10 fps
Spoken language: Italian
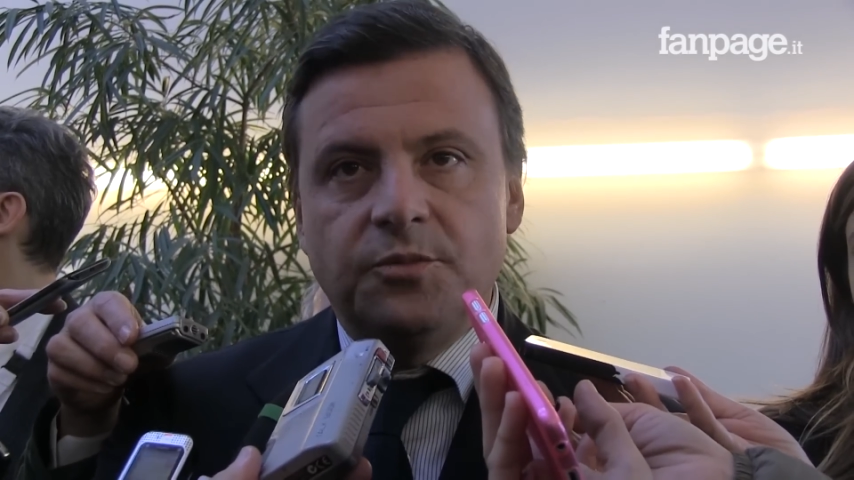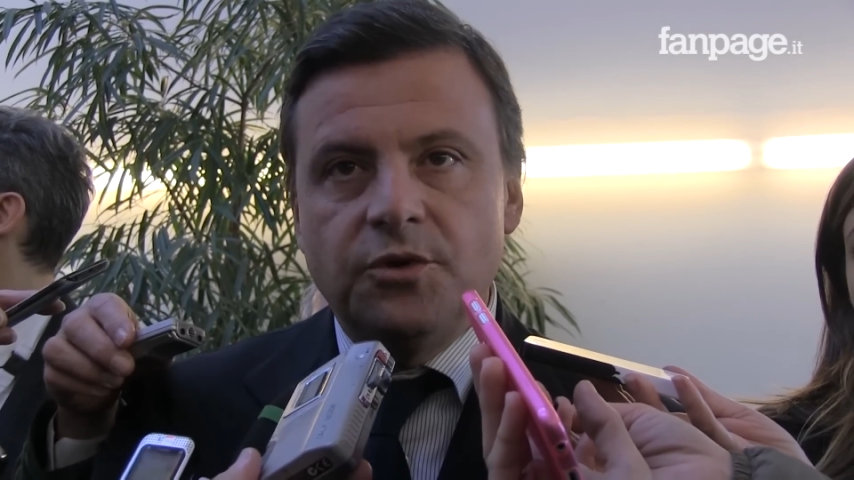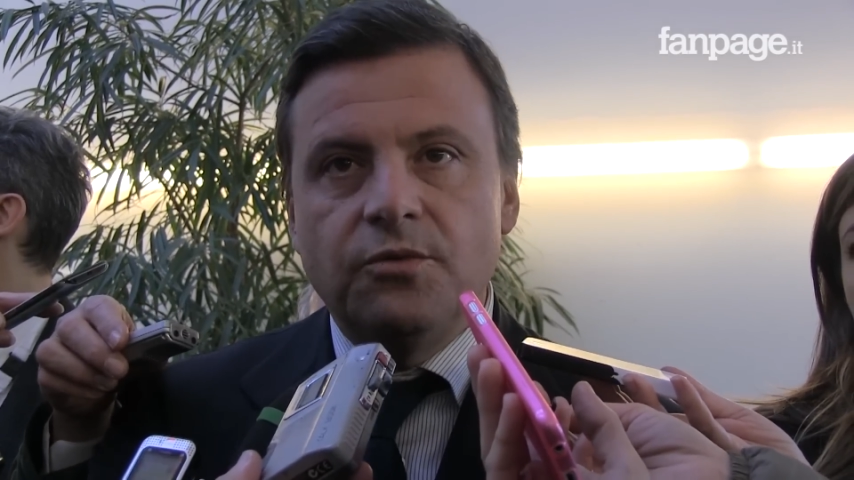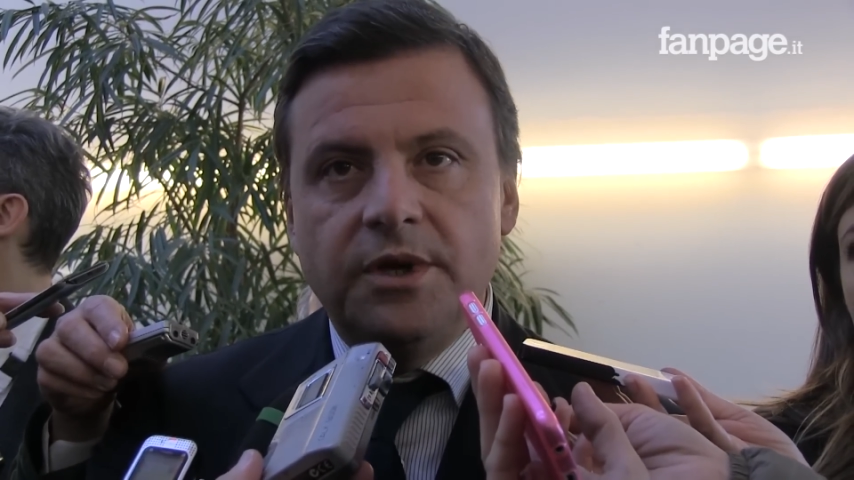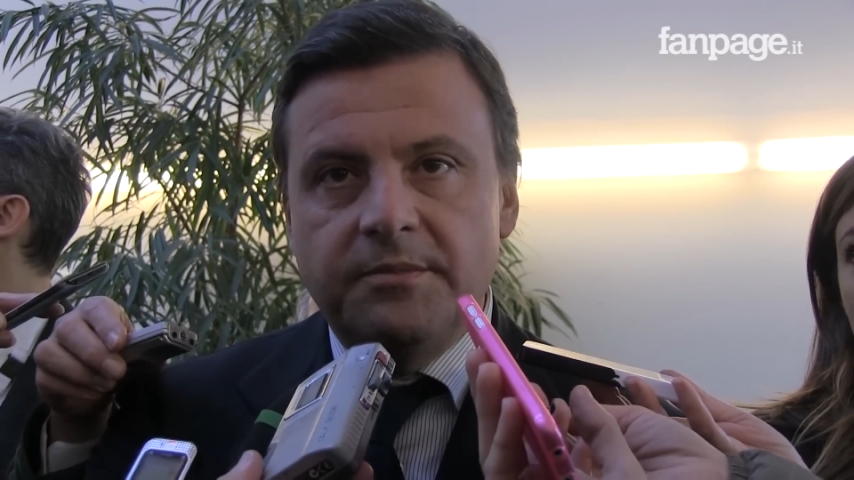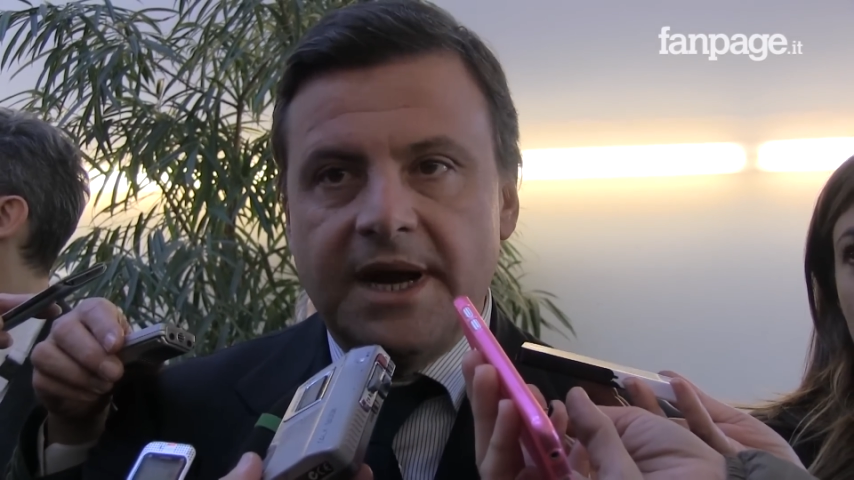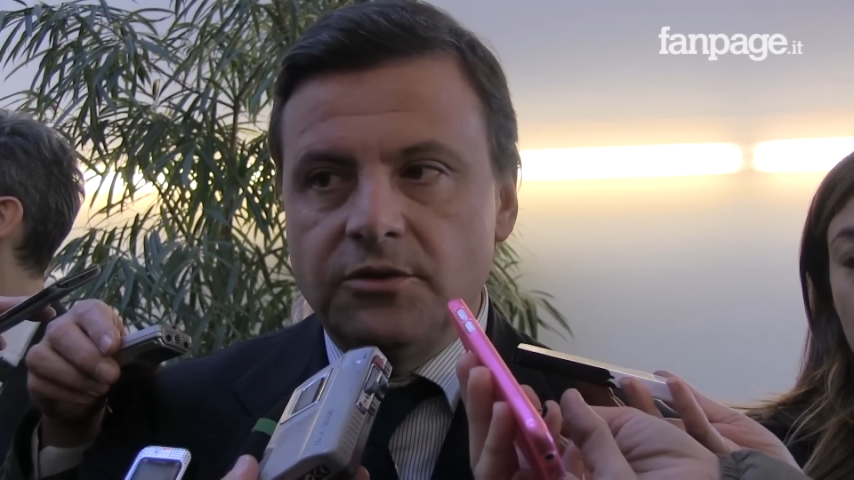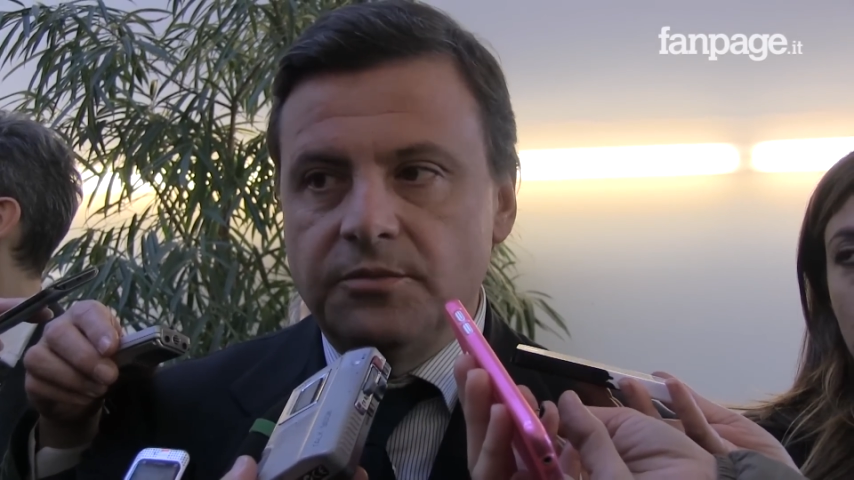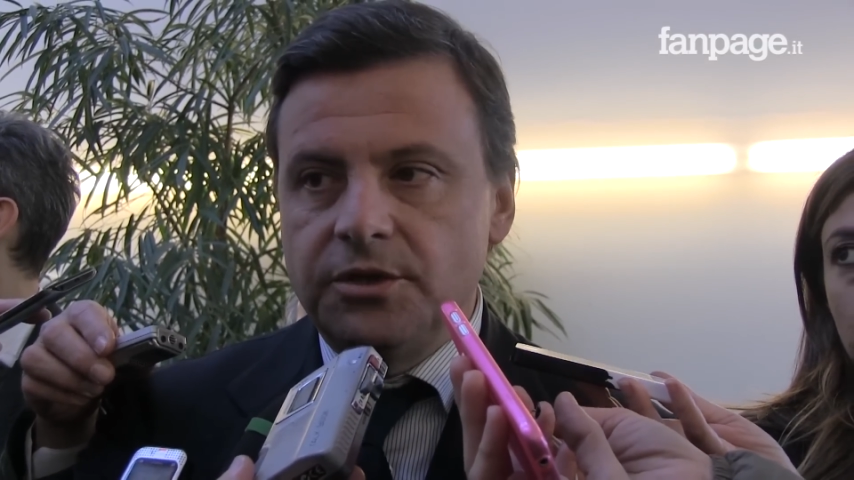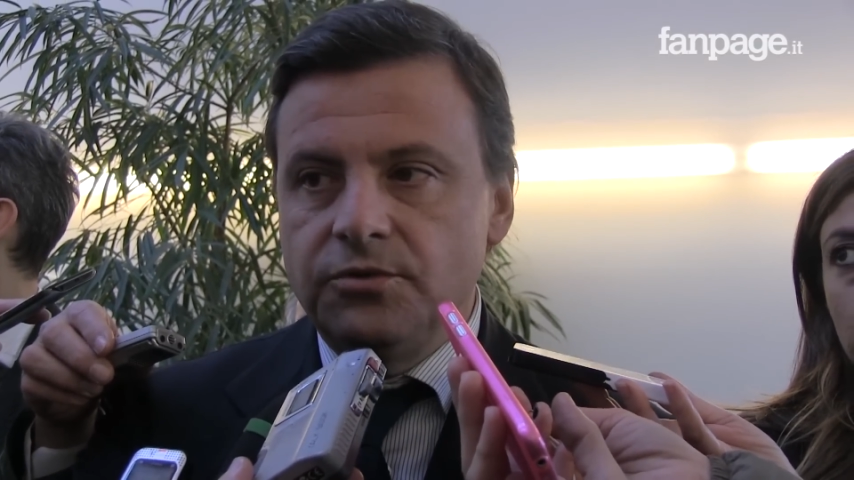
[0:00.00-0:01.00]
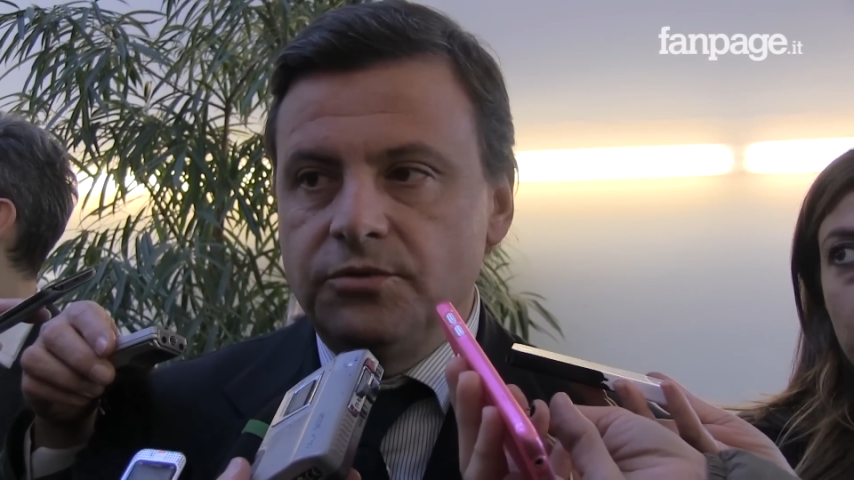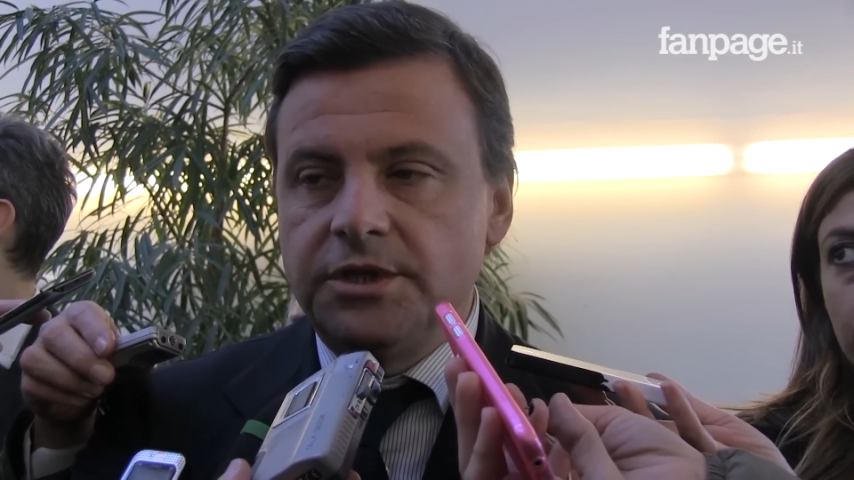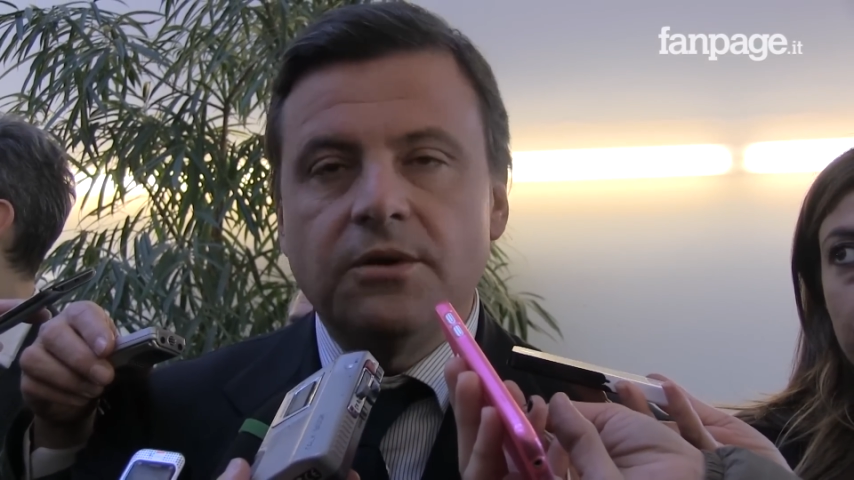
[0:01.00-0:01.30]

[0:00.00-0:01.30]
più equilibrato per tutti.